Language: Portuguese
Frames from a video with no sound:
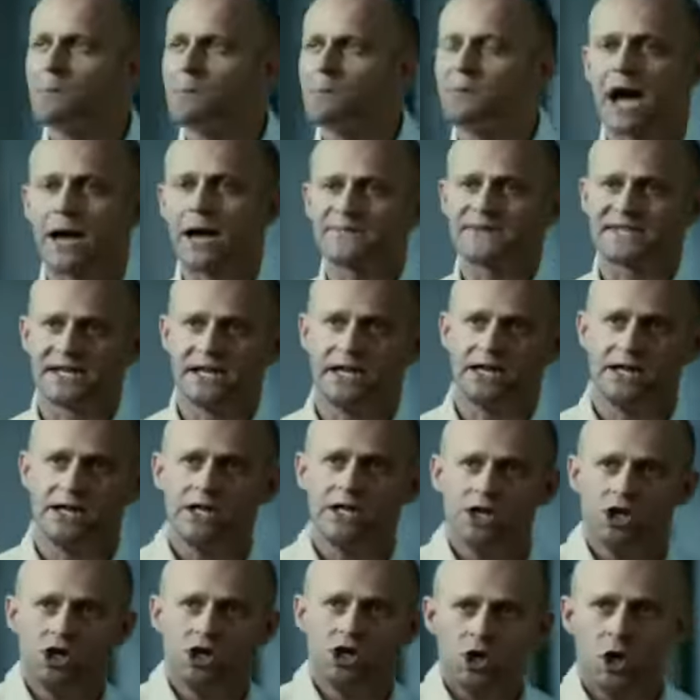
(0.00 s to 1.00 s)

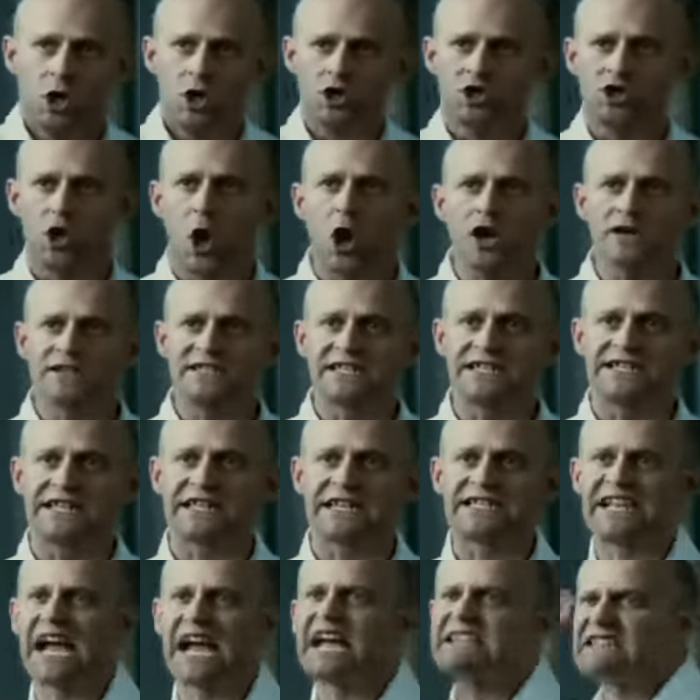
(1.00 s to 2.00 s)
espaçonave para
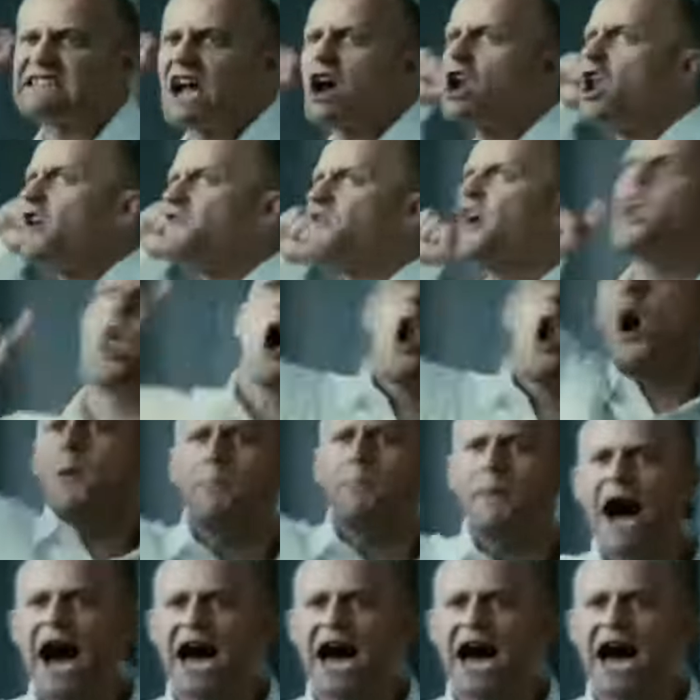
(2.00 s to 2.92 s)
assistir do espaço nossa